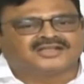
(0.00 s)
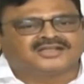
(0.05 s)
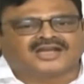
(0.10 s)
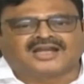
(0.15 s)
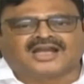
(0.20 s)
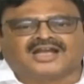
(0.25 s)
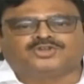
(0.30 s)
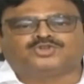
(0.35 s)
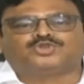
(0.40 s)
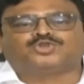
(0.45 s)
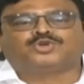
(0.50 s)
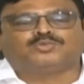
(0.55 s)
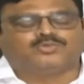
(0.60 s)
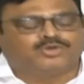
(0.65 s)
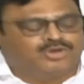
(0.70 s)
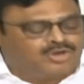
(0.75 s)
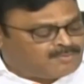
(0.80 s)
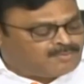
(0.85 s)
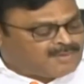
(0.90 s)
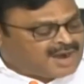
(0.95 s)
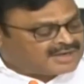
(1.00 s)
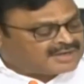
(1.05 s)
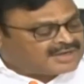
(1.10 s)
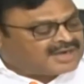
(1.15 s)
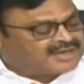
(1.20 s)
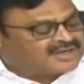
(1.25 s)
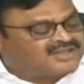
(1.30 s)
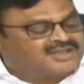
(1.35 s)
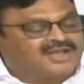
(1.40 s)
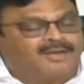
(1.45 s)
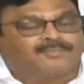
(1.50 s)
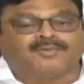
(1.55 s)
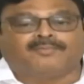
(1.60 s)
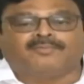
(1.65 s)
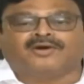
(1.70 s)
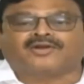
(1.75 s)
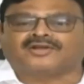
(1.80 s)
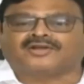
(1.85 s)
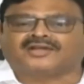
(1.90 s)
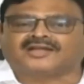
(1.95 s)
నిజంగా జూముల్లో మాట్లాడటం తప్ప
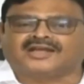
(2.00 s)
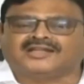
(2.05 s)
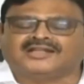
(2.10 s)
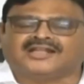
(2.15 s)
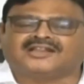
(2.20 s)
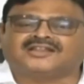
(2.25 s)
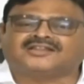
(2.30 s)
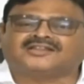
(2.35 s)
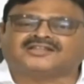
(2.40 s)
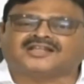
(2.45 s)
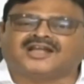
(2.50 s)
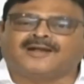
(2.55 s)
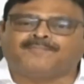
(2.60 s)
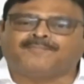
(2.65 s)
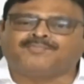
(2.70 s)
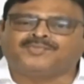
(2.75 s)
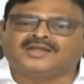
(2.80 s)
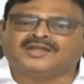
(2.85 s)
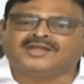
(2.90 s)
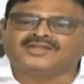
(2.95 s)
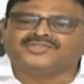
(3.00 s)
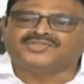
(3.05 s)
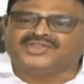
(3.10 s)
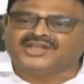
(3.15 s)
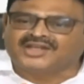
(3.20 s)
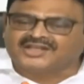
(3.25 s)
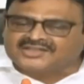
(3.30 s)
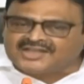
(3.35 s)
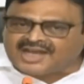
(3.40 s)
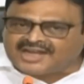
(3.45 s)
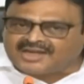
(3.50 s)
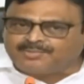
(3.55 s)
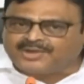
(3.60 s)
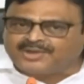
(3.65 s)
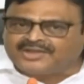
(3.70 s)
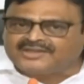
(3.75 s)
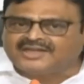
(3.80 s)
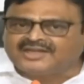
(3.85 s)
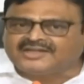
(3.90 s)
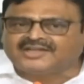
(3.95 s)
మరొకటి అది ఎంత
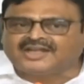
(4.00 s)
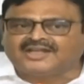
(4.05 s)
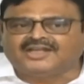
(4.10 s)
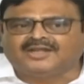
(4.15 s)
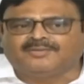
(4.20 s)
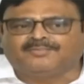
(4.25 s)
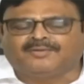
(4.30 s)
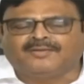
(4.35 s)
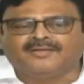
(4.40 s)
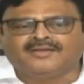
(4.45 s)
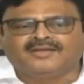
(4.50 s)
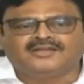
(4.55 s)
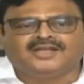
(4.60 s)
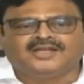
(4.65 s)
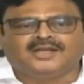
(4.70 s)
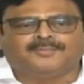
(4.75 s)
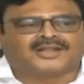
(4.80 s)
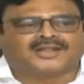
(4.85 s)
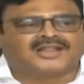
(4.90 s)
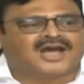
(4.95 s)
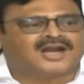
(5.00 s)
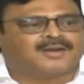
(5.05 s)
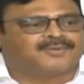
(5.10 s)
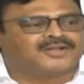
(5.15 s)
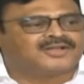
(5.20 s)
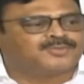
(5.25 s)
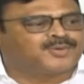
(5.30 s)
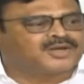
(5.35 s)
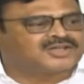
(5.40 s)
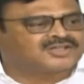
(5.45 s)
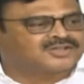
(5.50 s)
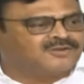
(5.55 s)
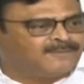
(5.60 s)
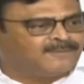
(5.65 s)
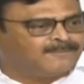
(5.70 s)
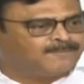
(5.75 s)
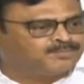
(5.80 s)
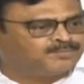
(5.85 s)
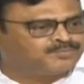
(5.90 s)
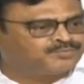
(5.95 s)
దిగజారిపోయిందంటే ఈ ఈ ప్రధాన ప్రతిపక్షం
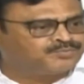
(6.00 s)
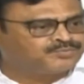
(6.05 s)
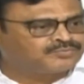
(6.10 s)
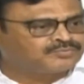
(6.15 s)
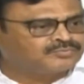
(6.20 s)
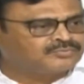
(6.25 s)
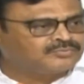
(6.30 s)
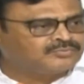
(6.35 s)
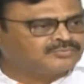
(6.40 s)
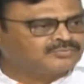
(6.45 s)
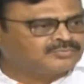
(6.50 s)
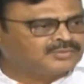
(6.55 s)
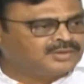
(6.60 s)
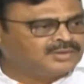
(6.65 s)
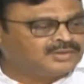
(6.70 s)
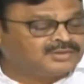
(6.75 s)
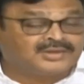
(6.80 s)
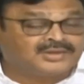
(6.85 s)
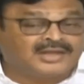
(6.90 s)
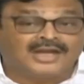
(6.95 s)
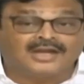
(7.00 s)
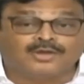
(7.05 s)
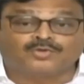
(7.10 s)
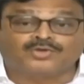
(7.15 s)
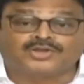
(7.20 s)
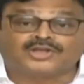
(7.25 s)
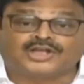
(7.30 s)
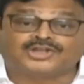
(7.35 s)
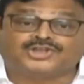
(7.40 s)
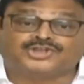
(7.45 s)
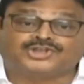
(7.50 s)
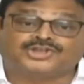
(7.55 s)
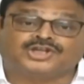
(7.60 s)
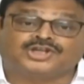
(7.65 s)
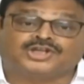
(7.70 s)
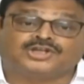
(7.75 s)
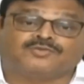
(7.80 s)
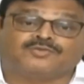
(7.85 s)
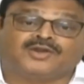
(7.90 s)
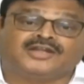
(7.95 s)
తనకు
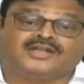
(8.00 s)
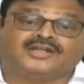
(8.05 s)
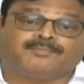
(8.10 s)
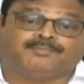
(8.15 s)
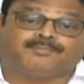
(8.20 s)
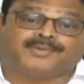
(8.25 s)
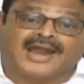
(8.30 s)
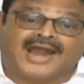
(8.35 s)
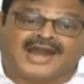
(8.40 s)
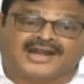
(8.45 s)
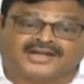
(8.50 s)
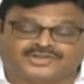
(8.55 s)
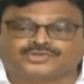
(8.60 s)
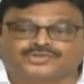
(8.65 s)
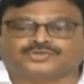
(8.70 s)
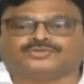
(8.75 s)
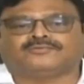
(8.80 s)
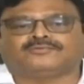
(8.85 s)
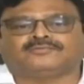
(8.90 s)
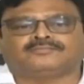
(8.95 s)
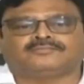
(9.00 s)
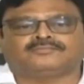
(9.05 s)
నచ్చినటువంటి బ్రాండ్స్